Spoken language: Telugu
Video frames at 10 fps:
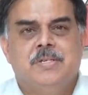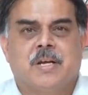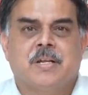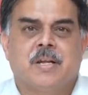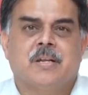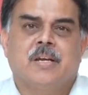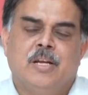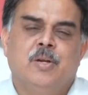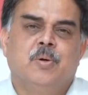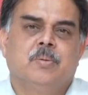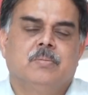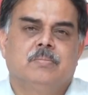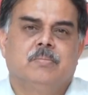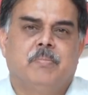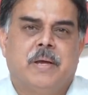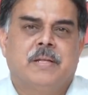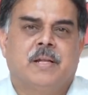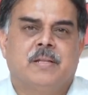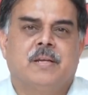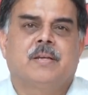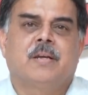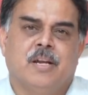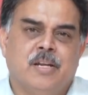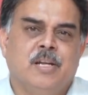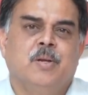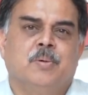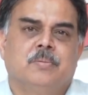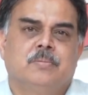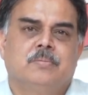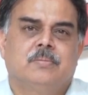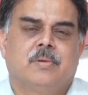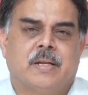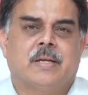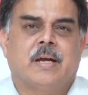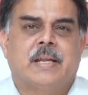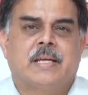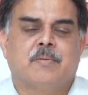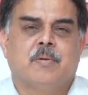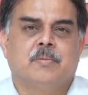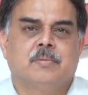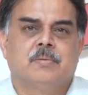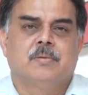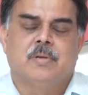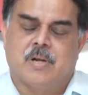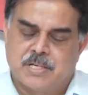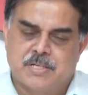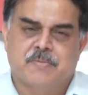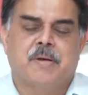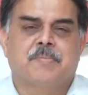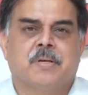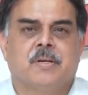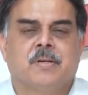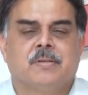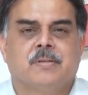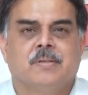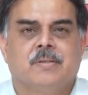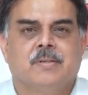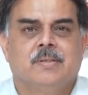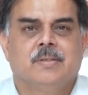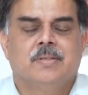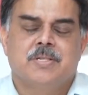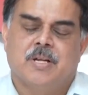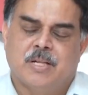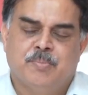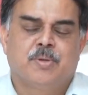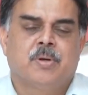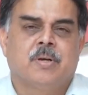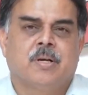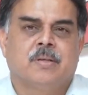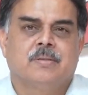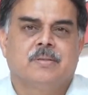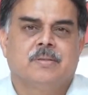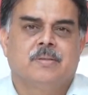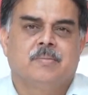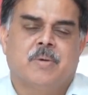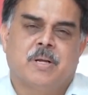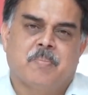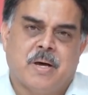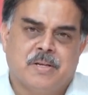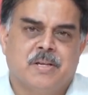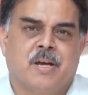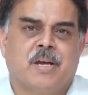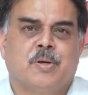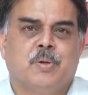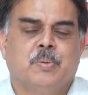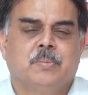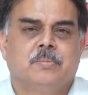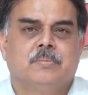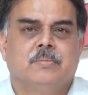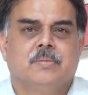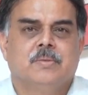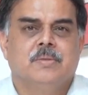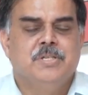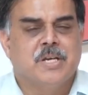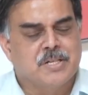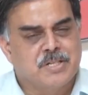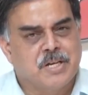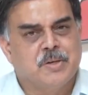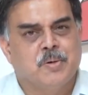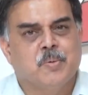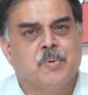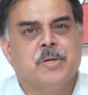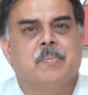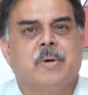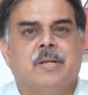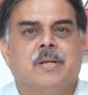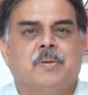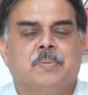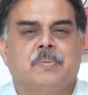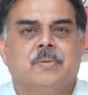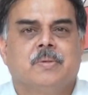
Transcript: జగనన్న ఇల్లు పేదలందరికీ కన్నీళ్ళు అనే కార్యక్రమం రాష్ట్ర వ్యాప్తంగా చాలా అద్భుతంగా మన పార్టీ నాయకులు జన సైనికులు వీర మహిళలు